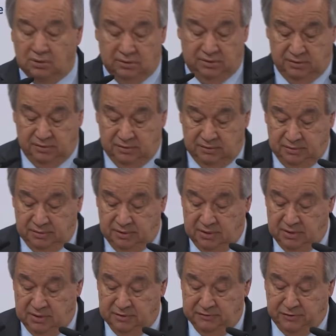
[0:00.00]
Autour du
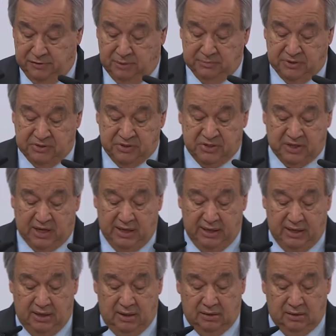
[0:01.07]
monde, du
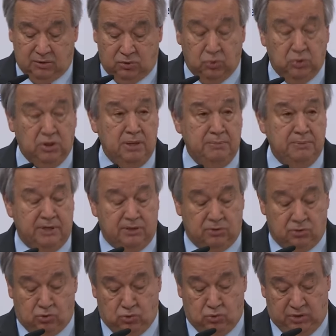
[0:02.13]
Sahel à la Libye et au
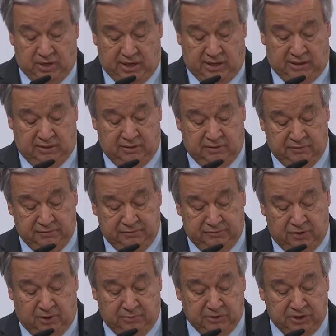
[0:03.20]
Soudan,
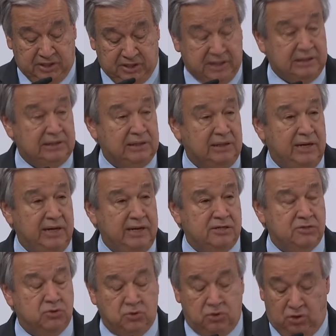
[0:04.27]
et des Grands Lacs à la
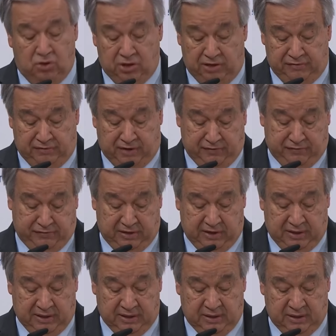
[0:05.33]
Corne de l'Afrique,
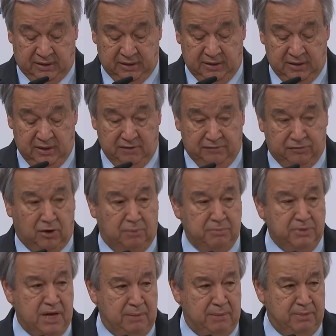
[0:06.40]
ainsi que du Yémen
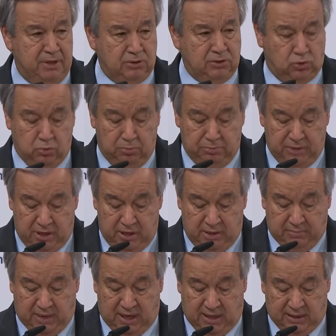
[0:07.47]
au Myanmar,
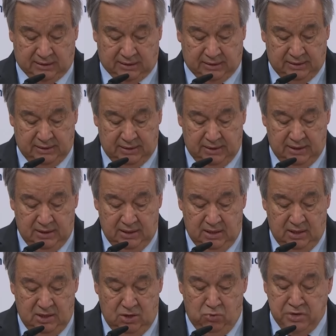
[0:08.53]
nous avons besoin
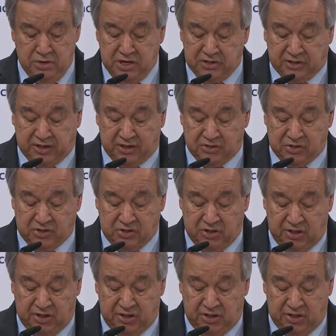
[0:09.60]
d'efforts concertés.